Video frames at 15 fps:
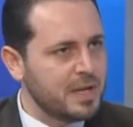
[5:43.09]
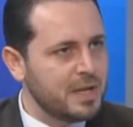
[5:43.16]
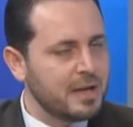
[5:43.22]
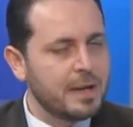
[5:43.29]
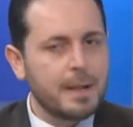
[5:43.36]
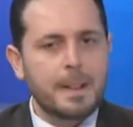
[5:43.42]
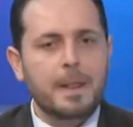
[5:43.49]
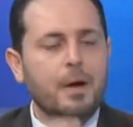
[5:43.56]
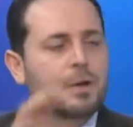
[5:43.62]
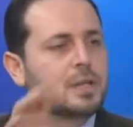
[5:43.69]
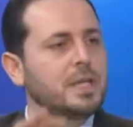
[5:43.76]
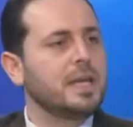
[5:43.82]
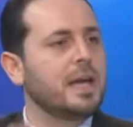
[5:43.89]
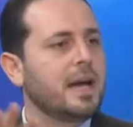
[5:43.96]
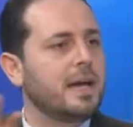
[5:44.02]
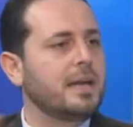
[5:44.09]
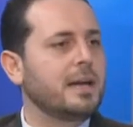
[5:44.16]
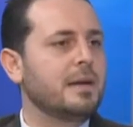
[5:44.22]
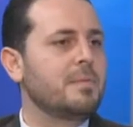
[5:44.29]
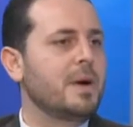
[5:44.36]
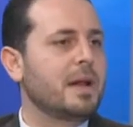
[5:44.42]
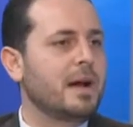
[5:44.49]
25% حطيها هي
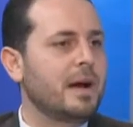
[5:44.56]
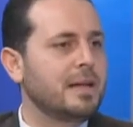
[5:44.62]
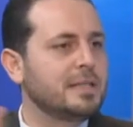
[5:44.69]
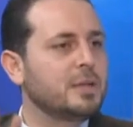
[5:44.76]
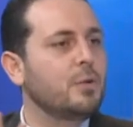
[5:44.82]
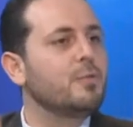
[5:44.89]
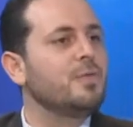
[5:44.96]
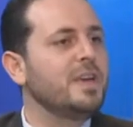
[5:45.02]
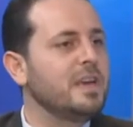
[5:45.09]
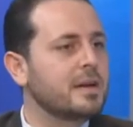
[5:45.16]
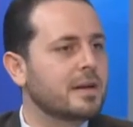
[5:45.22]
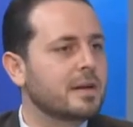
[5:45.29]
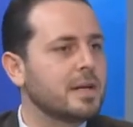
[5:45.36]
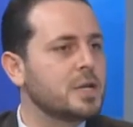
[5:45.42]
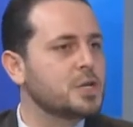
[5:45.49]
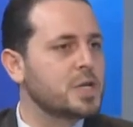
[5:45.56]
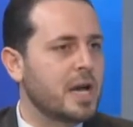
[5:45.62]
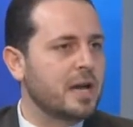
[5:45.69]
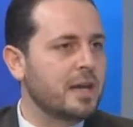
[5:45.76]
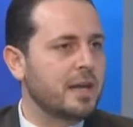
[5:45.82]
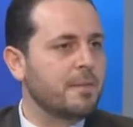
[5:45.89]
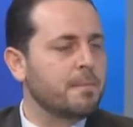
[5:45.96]
عبارة عن توفير
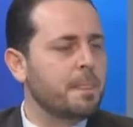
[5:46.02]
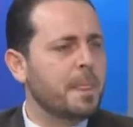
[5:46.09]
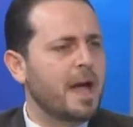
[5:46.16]
شهري